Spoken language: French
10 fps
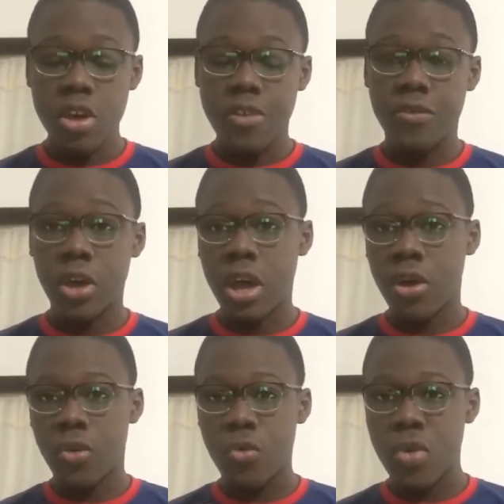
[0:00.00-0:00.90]
On verra
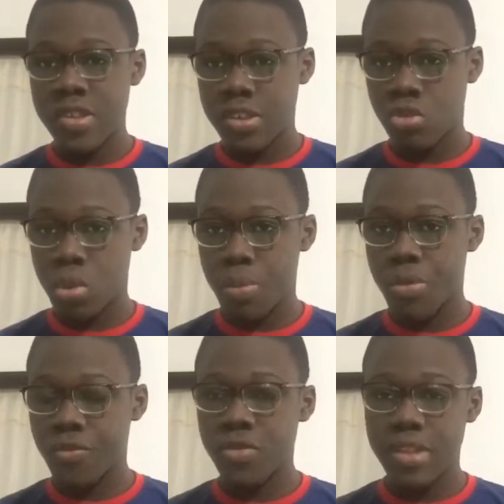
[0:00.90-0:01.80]
en quoi ces joueurs
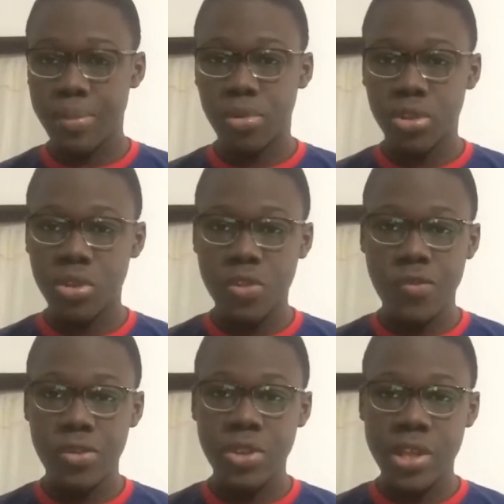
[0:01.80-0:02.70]
peuvent nous apporter au
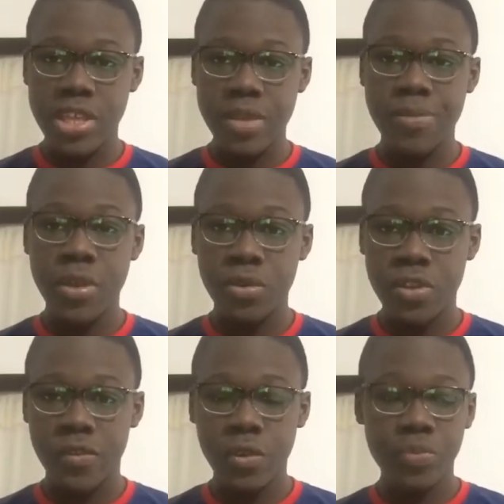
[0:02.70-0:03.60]
niveau de l'équipe et au
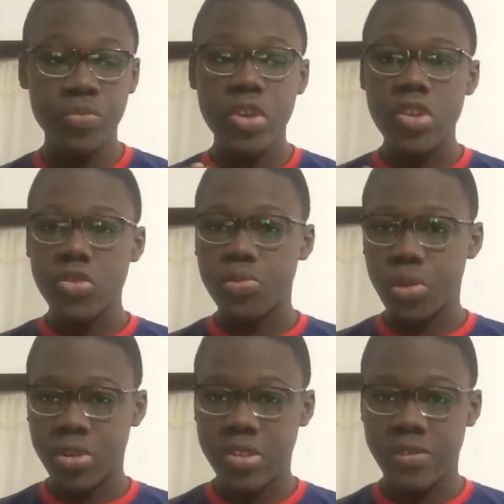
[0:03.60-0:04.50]
niveau
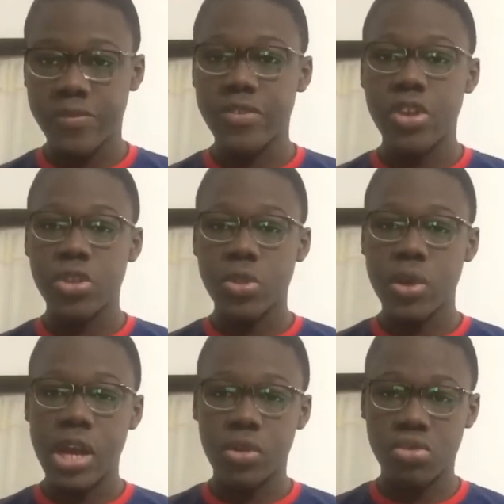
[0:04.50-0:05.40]
sportif.
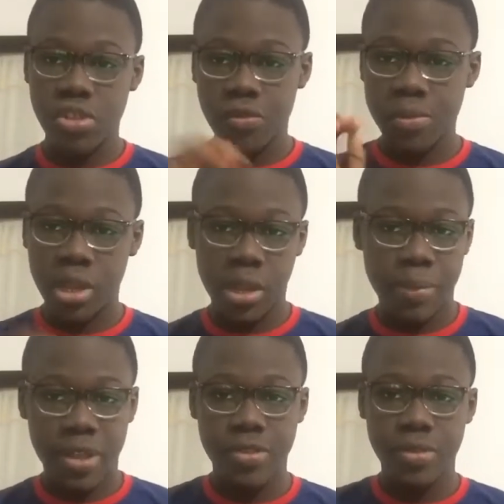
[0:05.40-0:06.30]
Donc accrochez-vous bien, on est
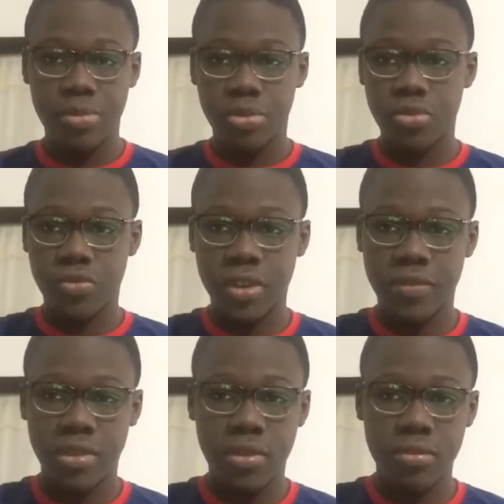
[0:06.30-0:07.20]
parti pour une nouvelle
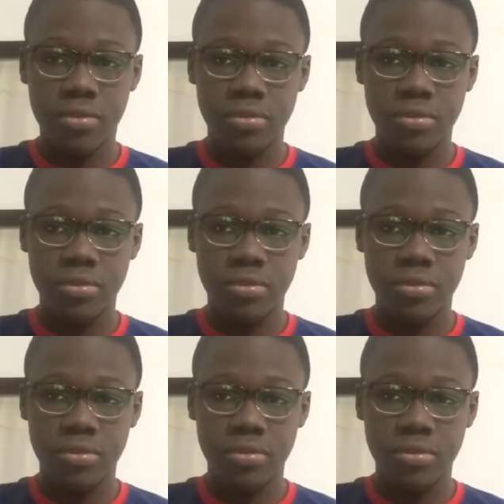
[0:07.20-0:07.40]
vidéo.